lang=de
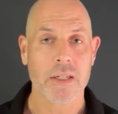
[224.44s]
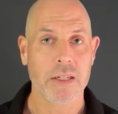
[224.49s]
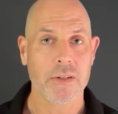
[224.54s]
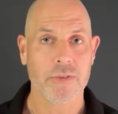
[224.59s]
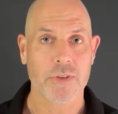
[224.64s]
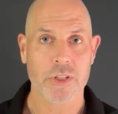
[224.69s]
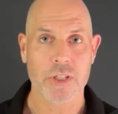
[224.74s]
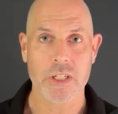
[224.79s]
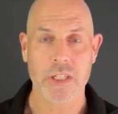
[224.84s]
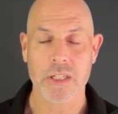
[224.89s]
die
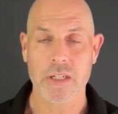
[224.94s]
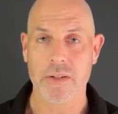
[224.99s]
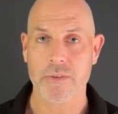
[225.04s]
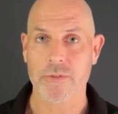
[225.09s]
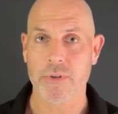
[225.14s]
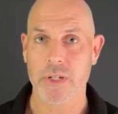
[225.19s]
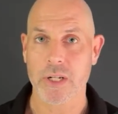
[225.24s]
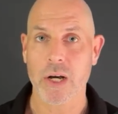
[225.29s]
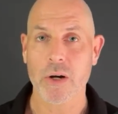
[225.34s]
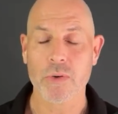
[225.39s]
verschiedenen
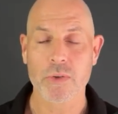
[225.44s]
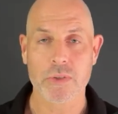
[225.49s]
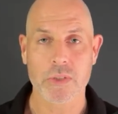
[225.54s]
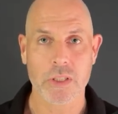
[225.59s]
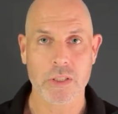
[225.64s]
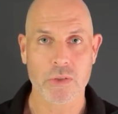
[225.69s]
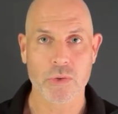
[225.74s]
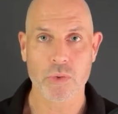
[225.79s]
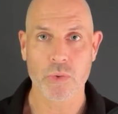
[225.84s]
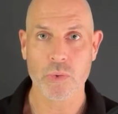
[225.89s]

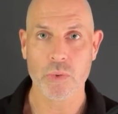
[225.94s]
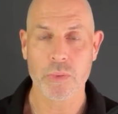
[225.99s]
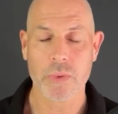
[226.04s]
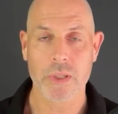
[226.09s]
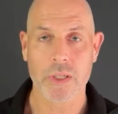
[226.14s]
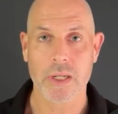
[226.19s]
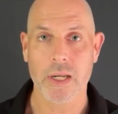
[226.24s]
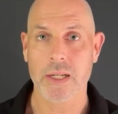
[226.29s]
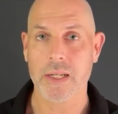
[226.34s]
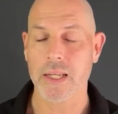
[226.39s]

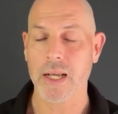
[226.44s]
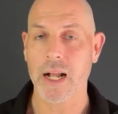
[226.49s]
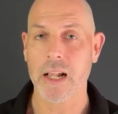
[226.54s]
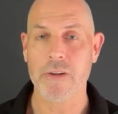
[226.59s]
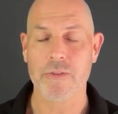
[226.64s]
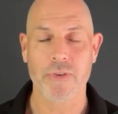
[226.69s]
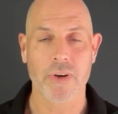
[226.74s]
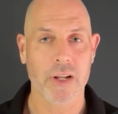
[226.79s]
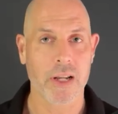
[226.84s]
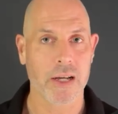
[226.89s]
Verdauungsenzyme, ja, die
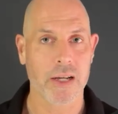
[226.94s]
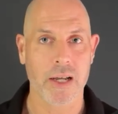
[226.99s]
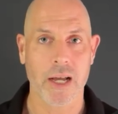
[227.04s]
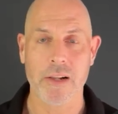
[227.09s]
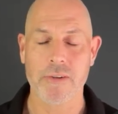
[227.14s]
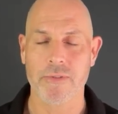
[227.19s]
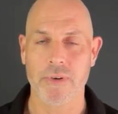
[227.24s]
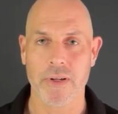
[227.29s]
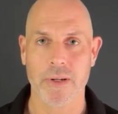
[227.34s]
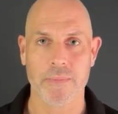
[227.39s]

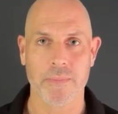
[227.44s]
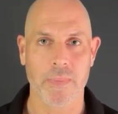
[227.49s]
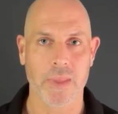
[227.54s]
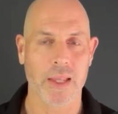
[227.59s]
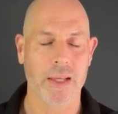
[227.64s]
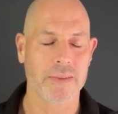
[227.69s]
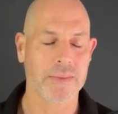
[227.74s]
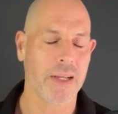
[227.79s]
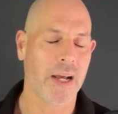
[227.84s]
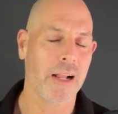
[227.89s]

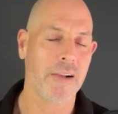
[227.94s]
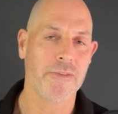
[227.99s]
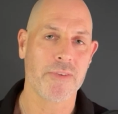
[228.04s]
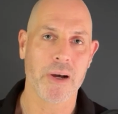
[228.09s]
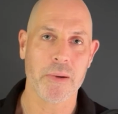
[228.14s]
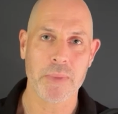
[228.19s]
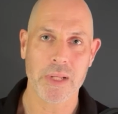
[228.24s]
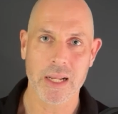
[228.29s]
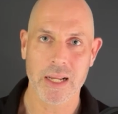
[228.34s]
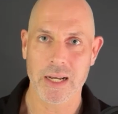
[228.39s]
ähm,
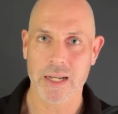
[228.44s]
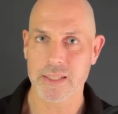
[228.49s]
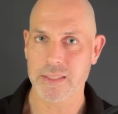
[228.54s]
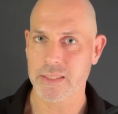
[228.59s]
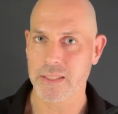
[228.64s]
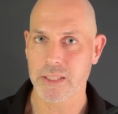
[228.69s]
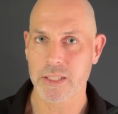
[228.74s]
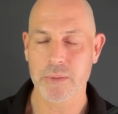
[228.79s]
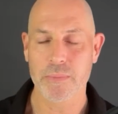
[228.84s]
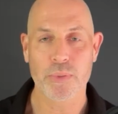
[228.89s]

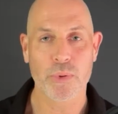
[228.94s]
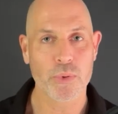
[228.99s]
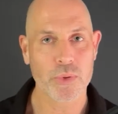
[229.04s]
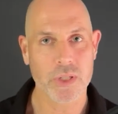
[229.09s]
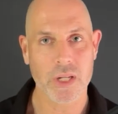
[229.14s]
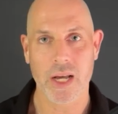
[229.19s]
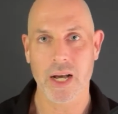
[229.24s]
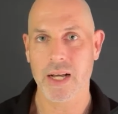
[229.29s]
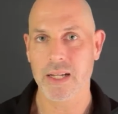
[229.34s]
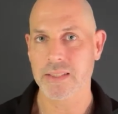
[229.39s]
Alpha-Amylase, die
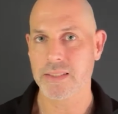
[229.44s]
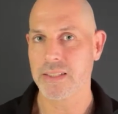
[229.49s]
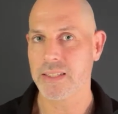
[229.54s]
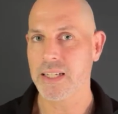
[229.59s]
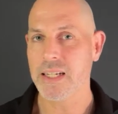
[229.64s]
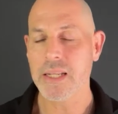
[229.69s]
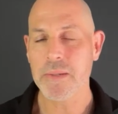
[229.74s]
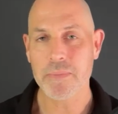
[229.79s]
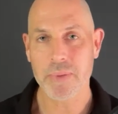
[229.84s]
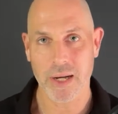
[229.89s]
Proteasen,
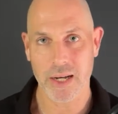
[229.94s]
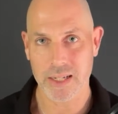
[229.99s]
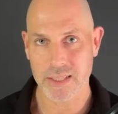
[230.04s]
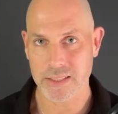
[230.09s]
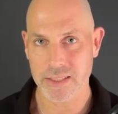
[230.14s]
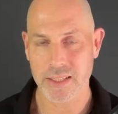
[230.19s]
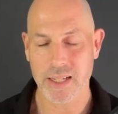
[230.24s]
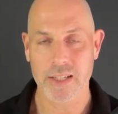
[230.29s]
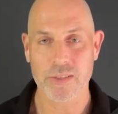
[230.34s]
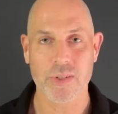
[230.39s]
die
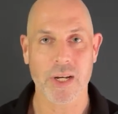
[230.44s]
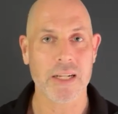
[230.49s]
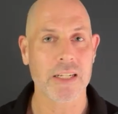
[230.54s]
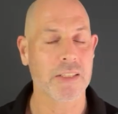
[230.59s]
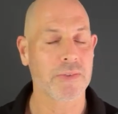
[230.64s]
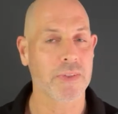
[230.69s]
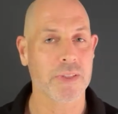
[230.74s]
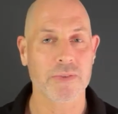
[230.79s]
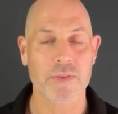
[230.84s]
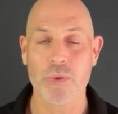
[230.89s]
Lipasen, also
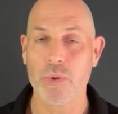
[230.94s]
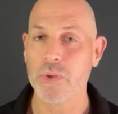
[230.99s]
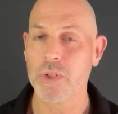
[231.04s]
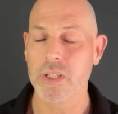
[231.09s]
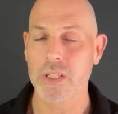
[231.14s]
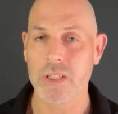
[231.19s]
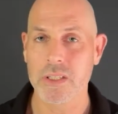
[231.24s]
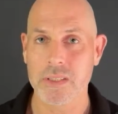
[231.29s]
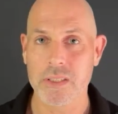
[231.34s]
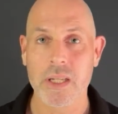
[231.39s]
alles, was
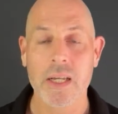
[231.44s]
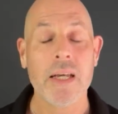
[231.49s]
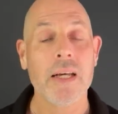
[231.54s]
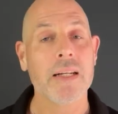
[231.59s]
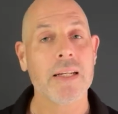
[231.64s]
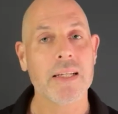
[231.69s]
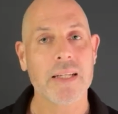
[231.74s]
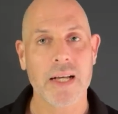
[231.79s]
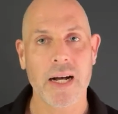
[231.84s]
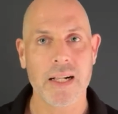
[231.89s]
nötig ist,
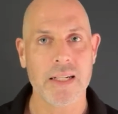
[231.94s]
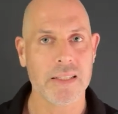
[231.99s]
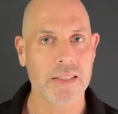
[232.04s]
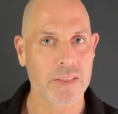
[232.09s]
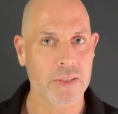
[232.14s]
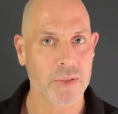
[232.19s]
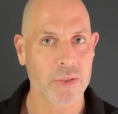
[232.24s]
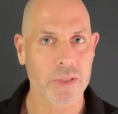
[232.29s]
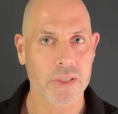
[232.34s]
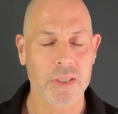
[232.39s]
die
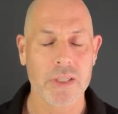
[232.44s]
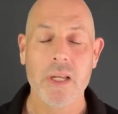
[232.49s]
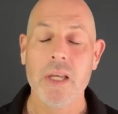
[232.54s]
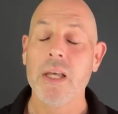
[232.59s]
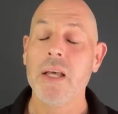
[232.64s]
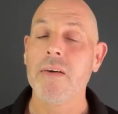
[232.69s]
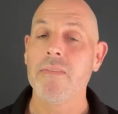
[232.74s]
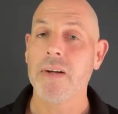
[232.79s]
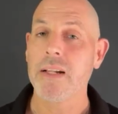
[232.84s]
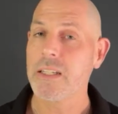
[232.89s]
Gallensäure,
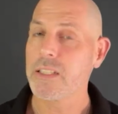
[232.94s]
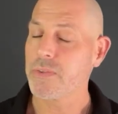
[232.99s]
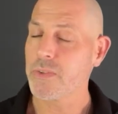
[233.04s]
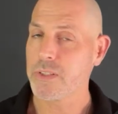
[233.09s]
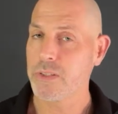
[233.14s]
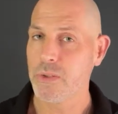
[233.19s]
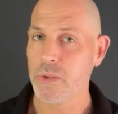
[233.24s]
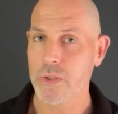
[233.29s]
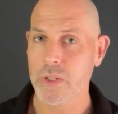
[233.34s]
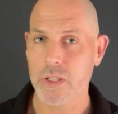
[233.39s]
alles,
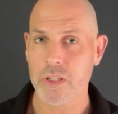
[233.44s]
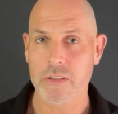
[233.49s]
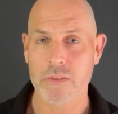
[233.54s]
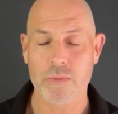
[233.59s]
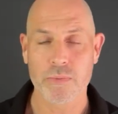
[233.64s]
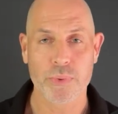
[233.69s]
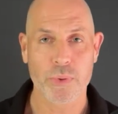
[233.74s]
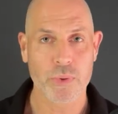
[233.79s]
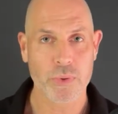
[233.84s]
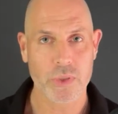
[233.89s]
was nötig ist,
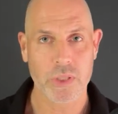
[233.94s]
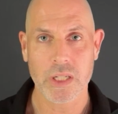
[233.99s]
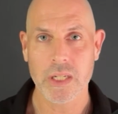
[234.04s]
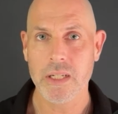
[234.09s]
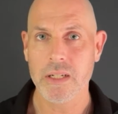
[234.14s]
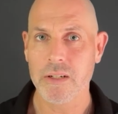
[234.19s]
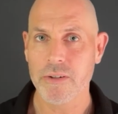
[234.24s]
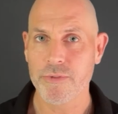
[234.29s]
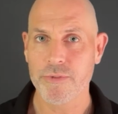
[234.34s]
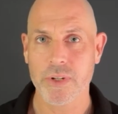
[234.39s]
um
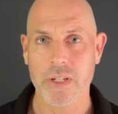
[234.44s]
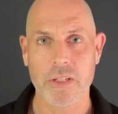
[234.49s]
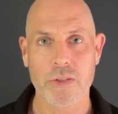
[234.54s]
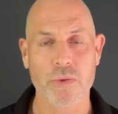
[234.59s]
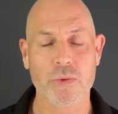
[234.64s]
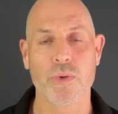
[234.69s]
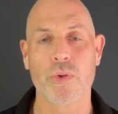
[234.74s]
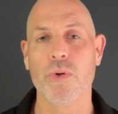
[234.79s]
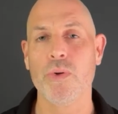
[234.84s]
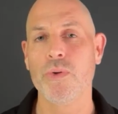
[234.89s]
Proteine, Fette
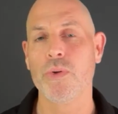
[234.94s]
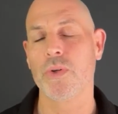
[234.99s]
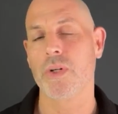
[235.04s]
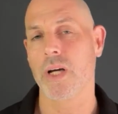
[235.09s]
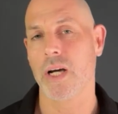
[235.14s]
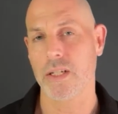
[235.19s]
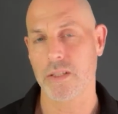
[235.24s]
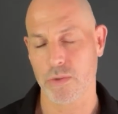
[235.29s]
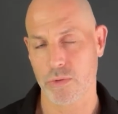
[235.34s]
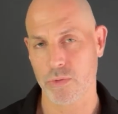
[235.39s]
und
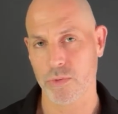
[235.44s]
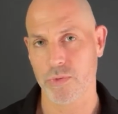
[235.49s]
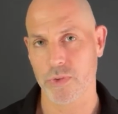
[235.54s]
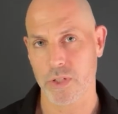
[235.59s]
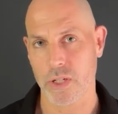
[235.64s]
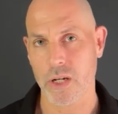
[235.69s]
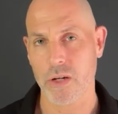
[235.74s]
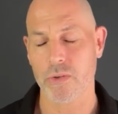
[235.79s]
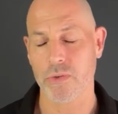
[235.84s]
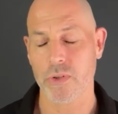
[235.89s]
Kohlenhydrate zu
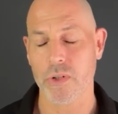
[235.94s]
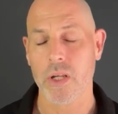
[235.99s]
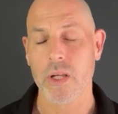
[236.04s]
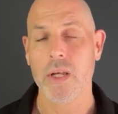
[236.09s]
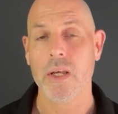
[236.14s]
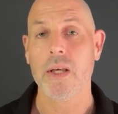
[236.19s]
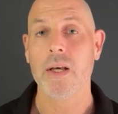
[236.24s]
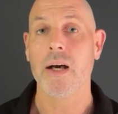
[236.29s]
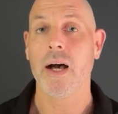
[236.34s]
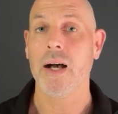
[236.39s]
verdauen.
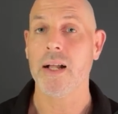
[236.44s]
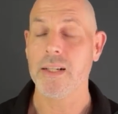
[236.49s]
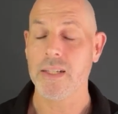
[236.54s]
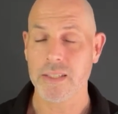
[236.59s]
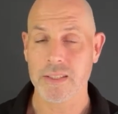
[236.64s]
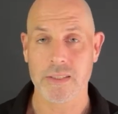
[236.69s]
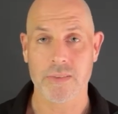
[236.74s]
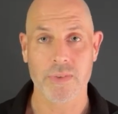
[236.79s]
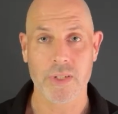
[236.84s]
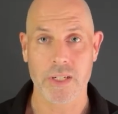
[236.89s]
All
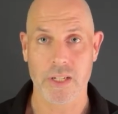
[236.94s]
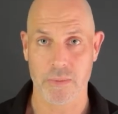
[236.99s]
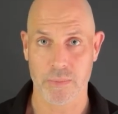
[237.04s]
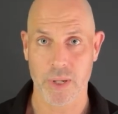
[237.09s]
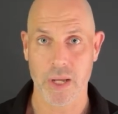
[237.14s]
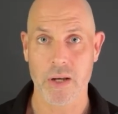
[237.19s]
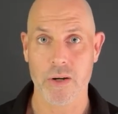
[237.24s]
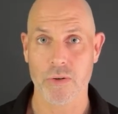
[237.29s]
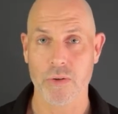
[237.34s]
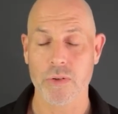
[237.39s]
das wird
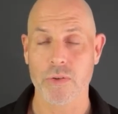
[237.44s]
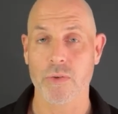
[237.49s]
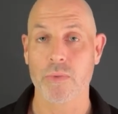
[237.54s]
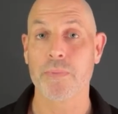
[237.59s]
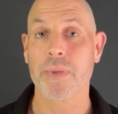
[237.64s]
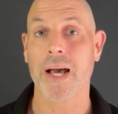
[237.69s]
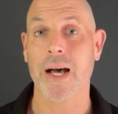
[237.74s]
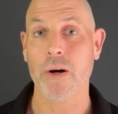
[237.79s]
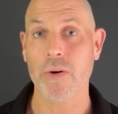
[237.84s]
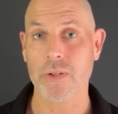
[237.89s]
gebraucht
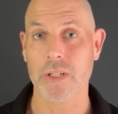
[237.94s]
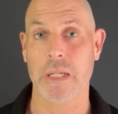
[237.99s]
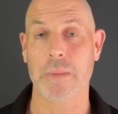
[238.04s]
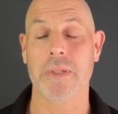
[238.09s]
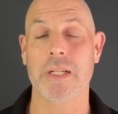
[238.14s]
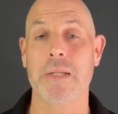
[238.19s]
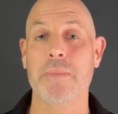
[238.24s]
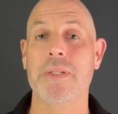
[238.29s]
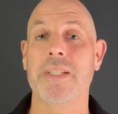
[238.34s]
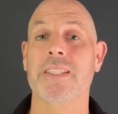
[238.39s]
und braucht
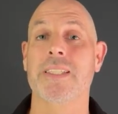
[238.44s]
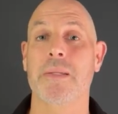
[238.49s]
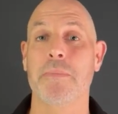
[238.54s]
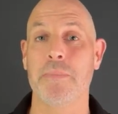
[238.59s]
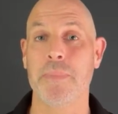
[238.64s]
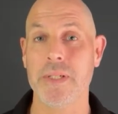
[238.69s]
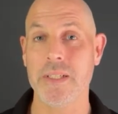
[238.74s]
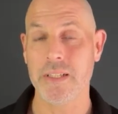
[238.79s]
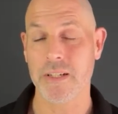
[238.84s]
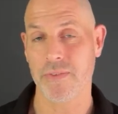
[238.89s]
aber, damit es
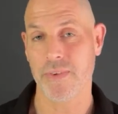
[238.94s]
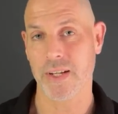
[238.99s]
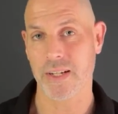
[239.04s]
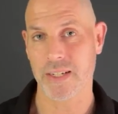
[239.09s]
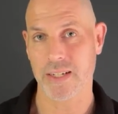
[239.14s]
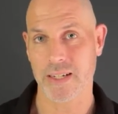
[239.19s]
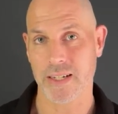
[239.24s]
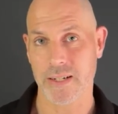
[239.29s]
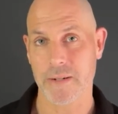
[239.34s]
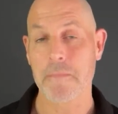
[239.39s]
gebildet
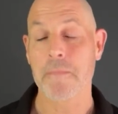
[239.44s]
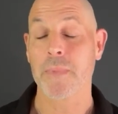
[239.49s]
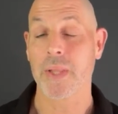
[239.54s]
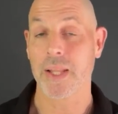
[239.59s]
werden kann,